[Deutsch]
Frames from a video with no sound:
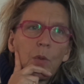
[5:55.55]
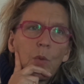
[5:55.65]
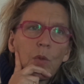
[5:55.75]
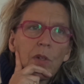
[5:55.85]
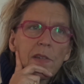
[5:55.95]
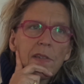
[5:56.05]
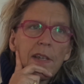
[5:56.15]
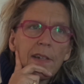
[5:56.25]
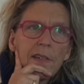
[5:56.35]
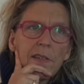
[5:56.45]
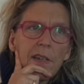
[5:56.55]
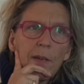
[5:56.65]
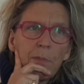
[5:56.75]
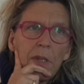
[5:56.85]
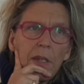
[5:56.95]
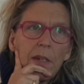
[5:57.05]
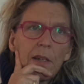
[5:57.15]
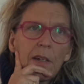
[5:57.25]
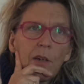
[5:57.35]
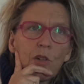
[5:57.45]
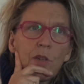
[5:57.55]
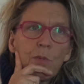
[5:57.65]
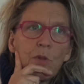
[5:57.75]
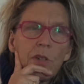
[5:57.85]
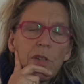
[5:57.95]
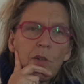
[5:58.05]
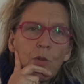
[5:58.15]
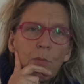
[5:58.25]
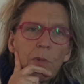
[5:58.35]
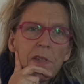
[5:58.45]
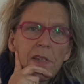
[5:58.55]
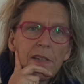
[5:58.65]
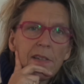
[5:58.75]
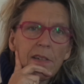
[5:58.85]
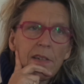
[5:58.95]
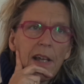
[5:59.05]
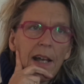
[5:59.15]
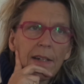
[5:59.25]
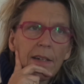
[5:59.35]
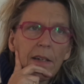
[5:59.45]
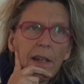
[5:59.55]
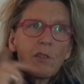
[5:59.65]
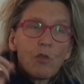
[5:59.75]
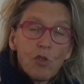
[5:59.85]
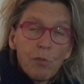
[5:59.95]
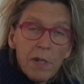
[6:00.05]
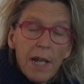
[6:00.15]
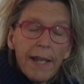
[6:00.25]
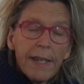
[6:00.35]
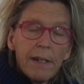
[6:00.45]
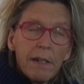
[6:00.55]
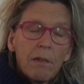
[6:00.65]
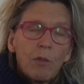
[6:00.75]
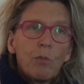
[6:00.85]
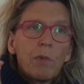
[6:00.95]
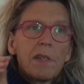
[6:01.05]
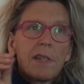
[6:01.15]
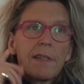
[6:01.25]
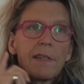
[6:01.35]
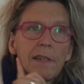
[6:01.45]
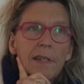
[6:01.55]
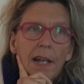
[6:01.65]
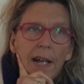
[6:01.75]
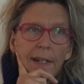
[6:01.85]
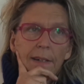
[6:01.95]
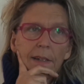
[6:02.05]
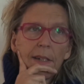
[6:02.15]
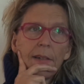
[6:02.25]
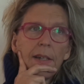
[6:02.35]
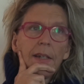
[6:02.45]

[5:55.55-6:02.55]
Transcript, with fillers: und dass die NSDAP dann auch die Politik umgesetzt hat, die andere, also zum Teil umgesetzt hat, die andere,